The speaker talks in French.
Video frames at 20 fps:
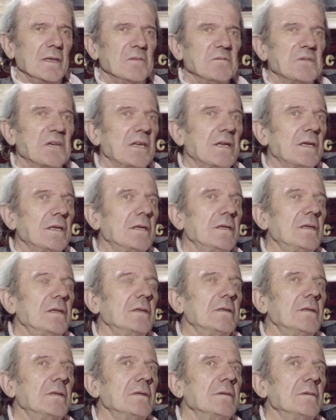Moi,
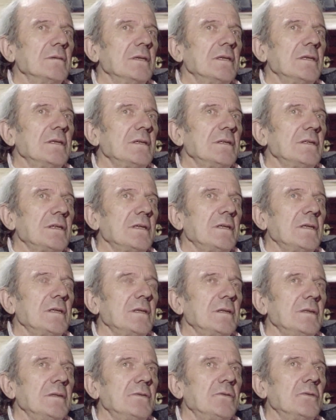euh,
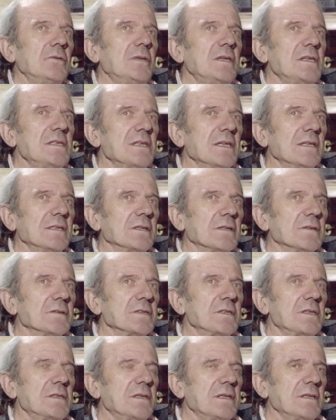euh, toutes les
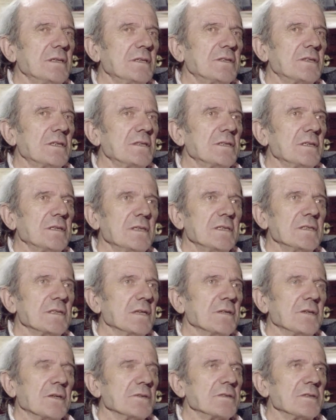intensités que j'ai, c'est des
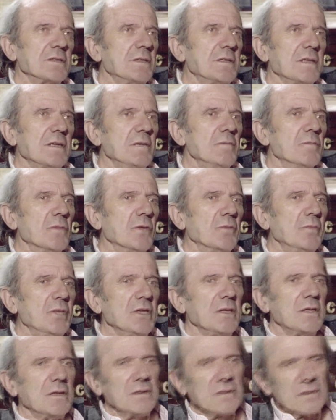intensités
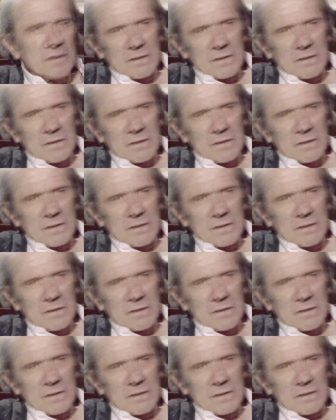immobiles.